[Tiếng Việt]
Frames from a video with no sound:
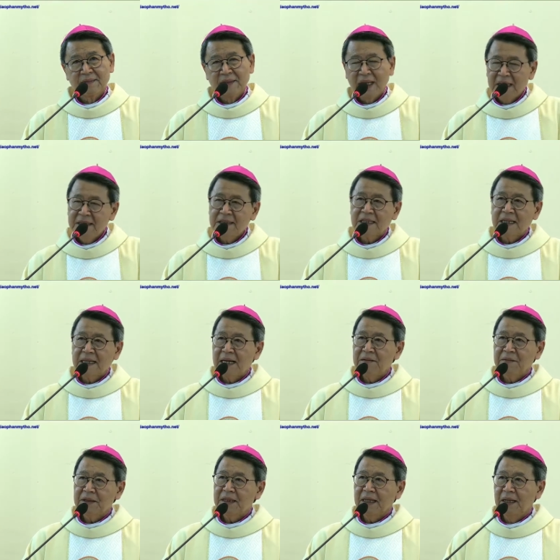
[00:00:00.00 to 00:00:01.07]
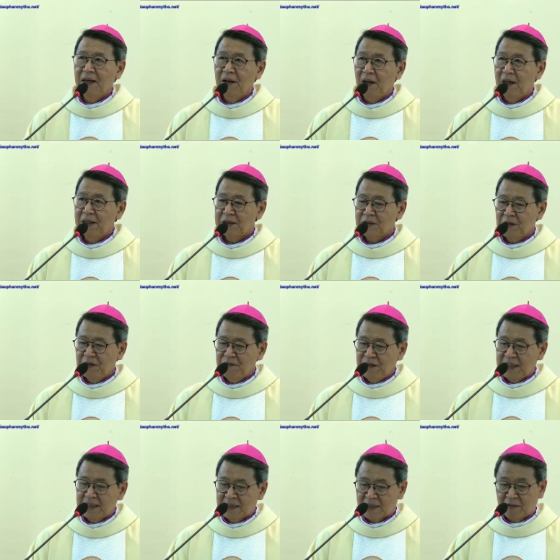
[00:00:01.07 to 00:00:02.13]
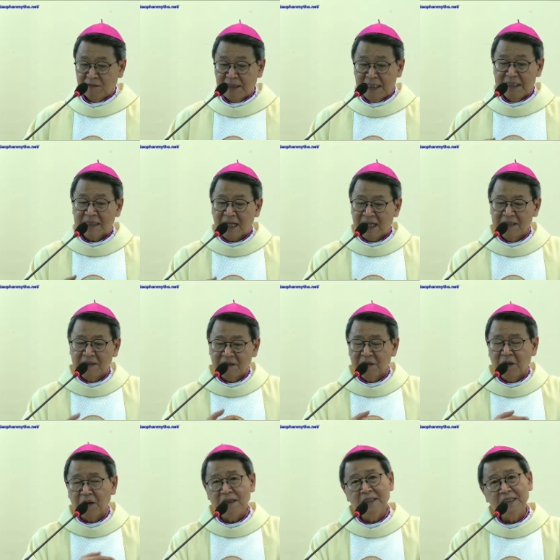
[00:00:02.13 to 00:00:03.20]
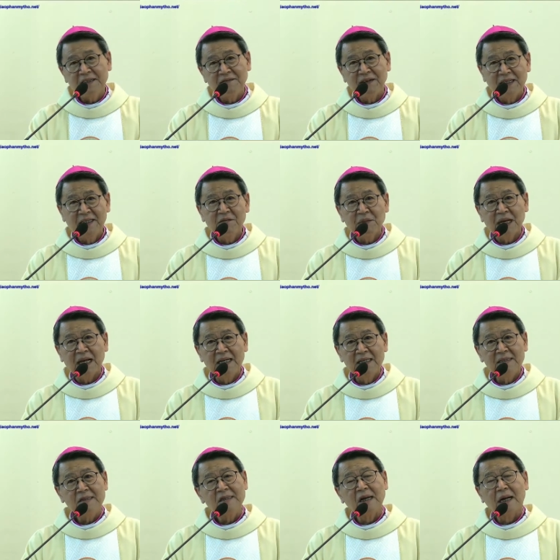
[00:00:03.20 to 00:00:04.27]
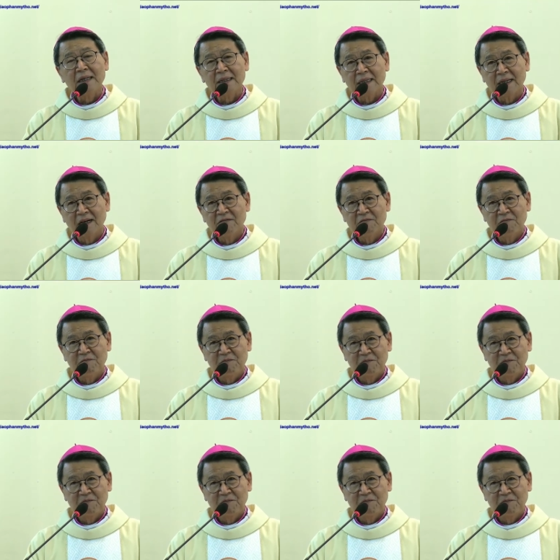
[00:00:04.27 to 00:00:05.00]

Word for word: anh chị em có thể hỏi tôi vậy thì trong kinh thánh có nói gì về Đức Mẹ lên trời không?